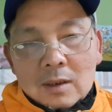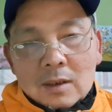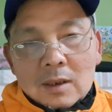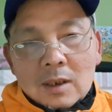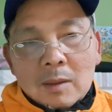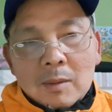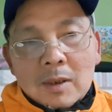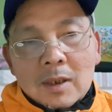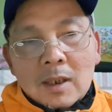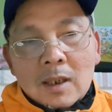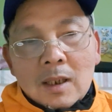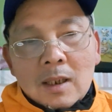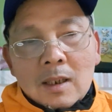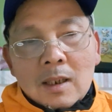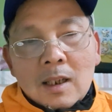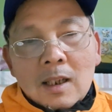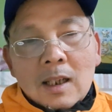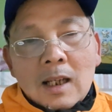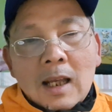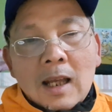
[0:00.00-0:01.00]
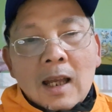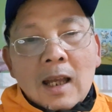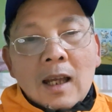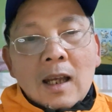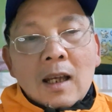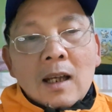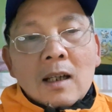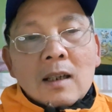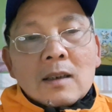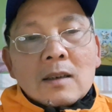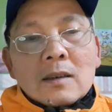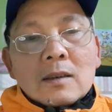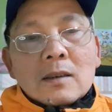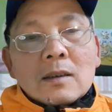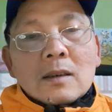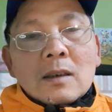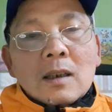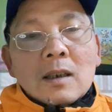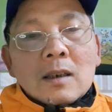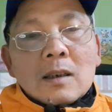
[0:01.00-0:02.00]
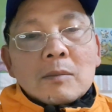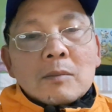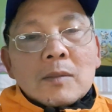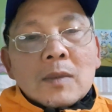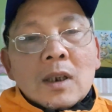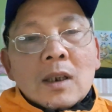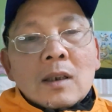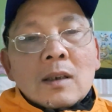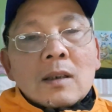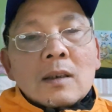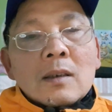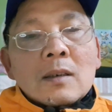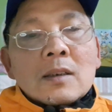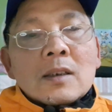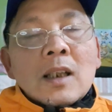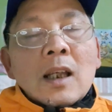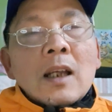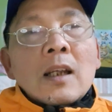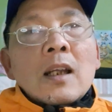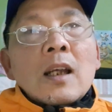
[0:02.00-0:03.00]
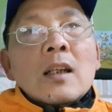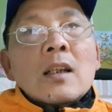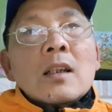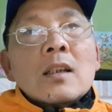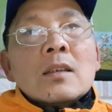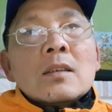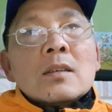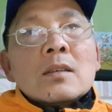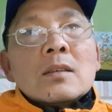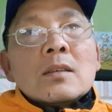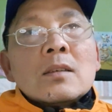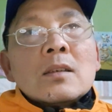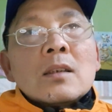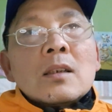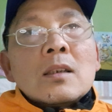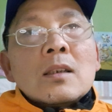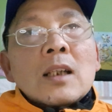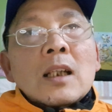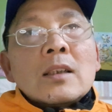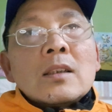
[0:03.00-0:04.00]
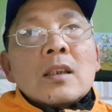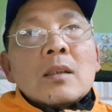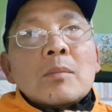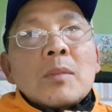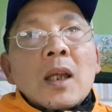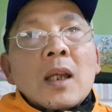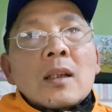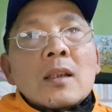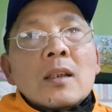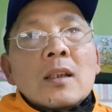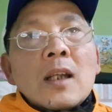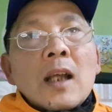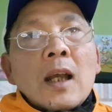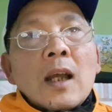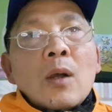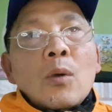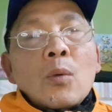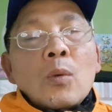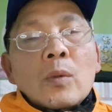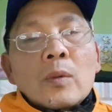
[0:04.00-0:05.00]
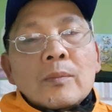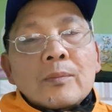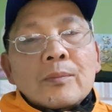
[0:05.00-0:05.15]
thì bây giờ là Ờ, mình sẽ để đơn ờ, lãnh từ mẹ khi nào